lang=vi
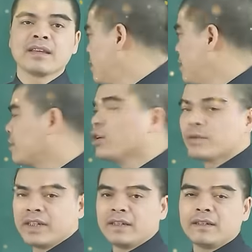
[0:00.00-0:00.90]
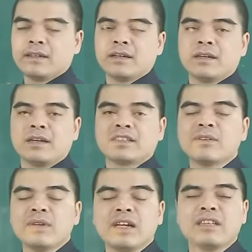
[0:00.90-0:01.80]
À, thưa quý vị, à,
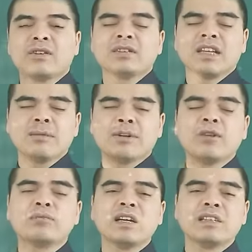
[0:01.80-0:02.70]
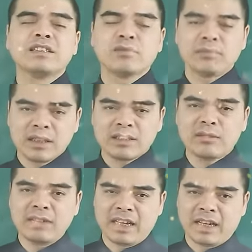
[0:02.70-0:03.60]
sau đây là những con giáp không nên sông đất
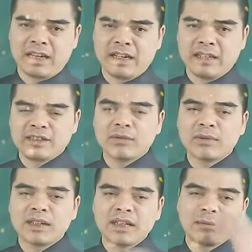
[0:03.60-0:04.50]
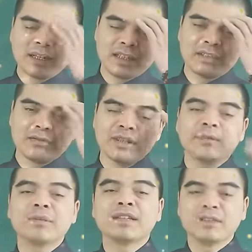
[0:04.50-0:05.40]
sông nhà trong cái năm
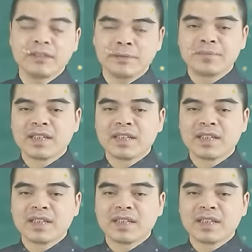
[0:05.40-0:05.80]
2024 ấy,